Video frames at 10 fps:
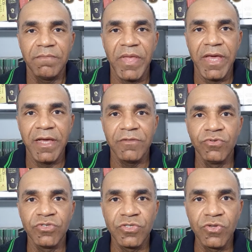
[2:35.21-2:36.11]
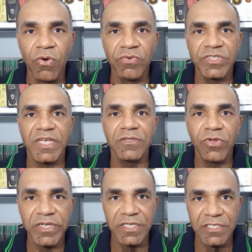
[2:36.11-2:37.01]
é, dos dons em
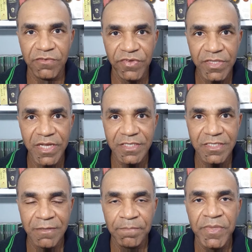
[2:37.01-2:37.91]
nossas vidas?